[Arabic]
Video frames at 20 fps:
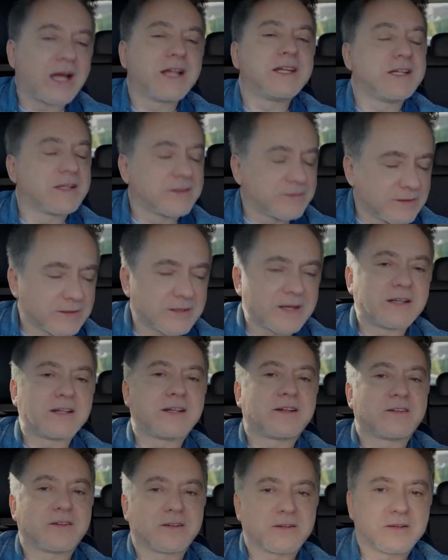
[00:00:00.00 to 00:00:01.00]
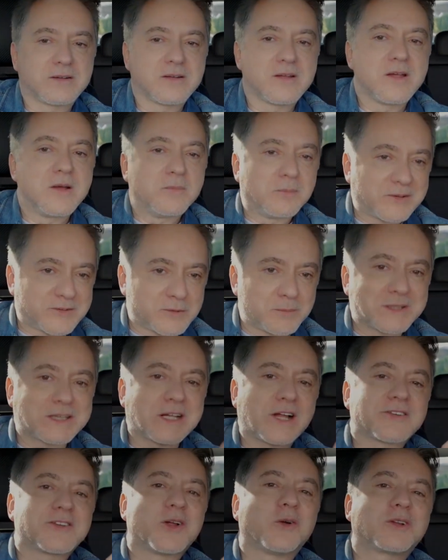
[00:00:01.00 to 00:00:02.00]
قليل كثير قليل كثير بس
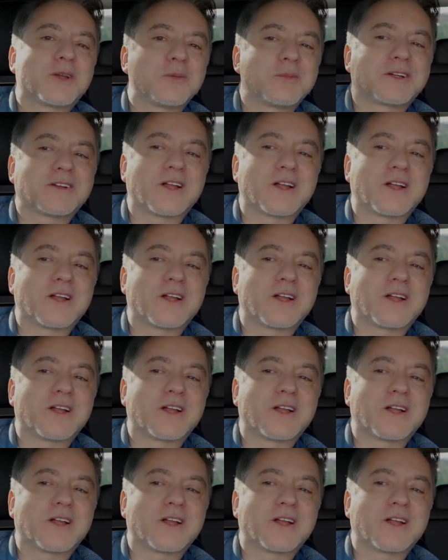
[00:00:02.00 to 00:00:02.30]
بيطلع صوتي